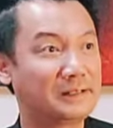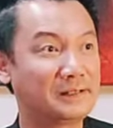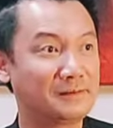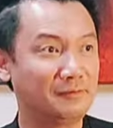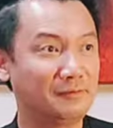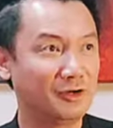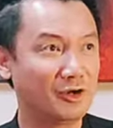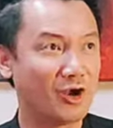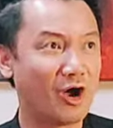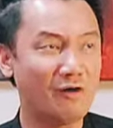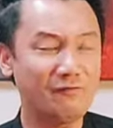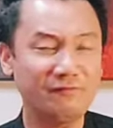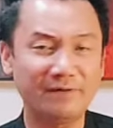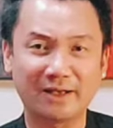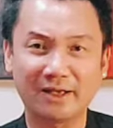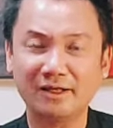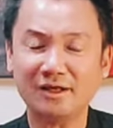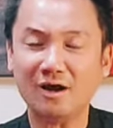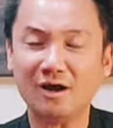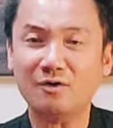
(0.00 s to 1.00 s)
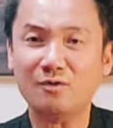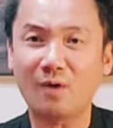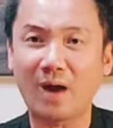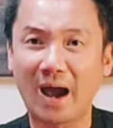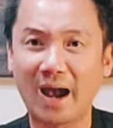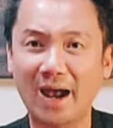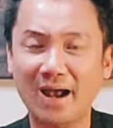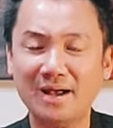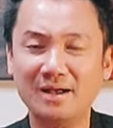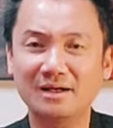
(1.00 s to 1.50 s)
nói về cái nhân
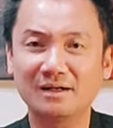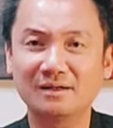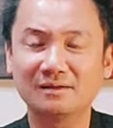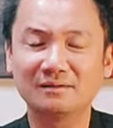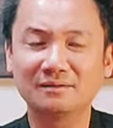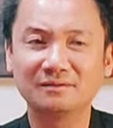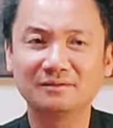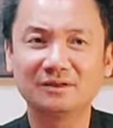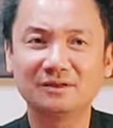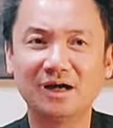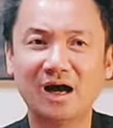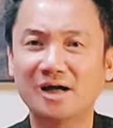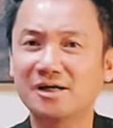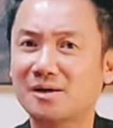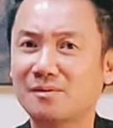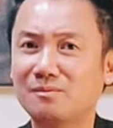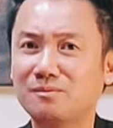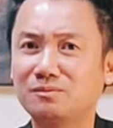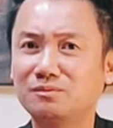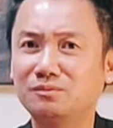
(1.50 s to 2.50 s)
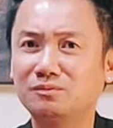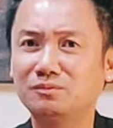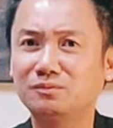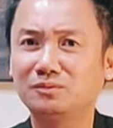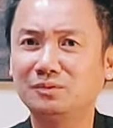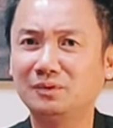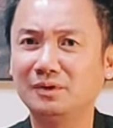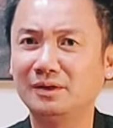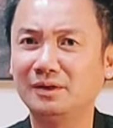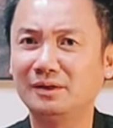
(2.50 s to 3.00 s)
quả ở trong
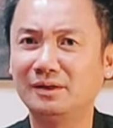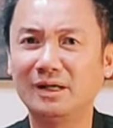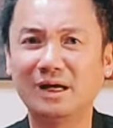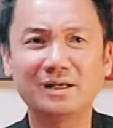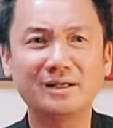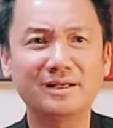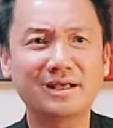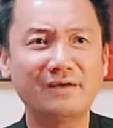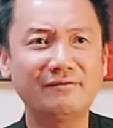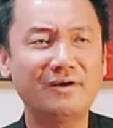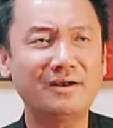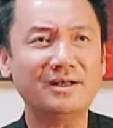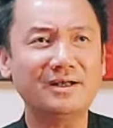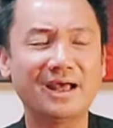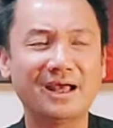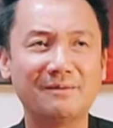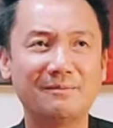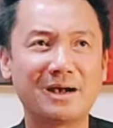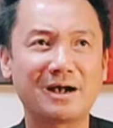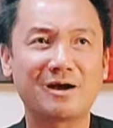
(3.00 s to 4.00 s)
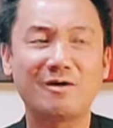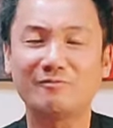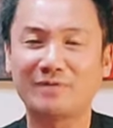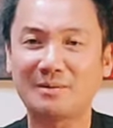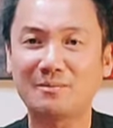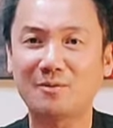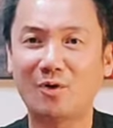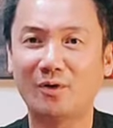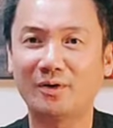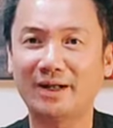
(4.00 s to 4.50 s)
những cái vấn đề mà không
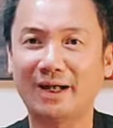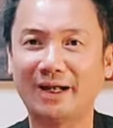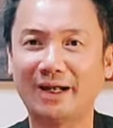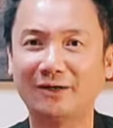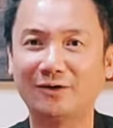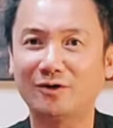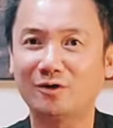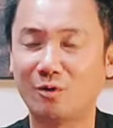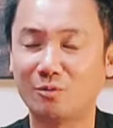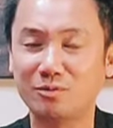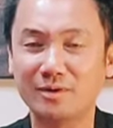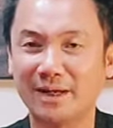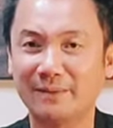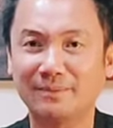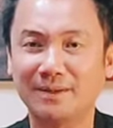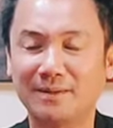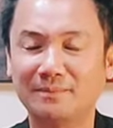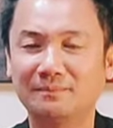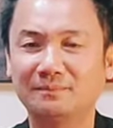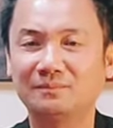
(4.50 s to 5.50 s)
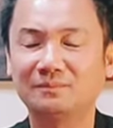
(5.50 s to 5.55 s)
phản bội này nó khủng khiếp lắm